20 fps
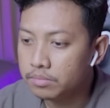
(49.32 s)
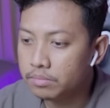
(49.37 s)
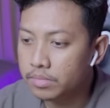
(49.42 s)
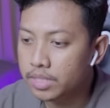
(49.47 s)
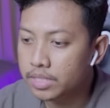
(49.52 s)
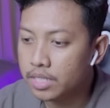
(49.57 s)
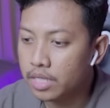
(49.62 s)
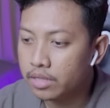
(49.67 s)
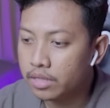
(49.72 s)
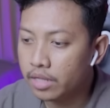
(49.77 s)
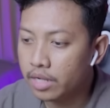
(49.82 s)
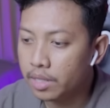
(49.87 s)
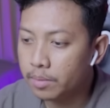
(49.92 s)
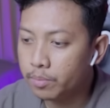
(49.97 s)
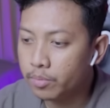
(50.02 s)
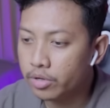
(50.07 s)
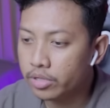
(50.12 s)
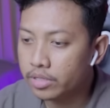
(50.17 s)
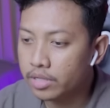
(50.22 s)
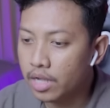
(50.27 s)
Bisa
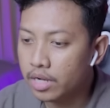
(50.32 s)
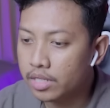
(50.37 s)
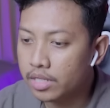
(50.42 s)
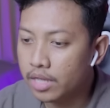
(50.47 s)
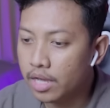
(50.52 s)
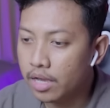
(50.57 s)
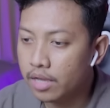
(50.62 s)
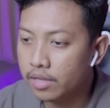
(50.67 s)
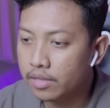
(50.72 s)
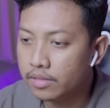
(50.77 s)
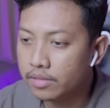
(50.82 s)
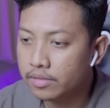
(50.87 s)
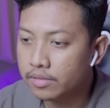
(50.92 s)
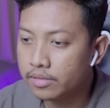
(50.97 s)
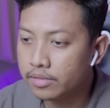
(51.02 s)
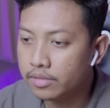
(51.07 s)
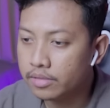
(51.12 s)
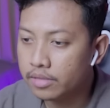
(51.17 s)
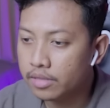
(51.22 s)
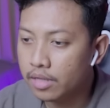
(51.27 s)
teleport kali ya?
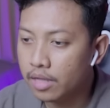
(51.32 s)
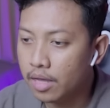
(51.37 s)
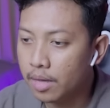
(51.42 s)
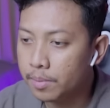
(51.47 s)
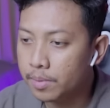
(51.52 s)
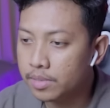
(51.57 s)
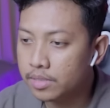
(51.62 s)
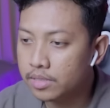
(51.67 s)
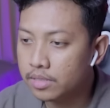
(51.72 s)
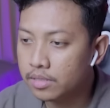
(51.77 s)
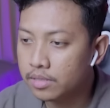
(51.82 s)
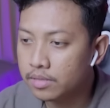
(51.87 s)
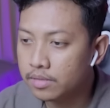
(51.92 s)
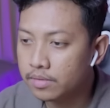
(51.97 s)
Apa sih?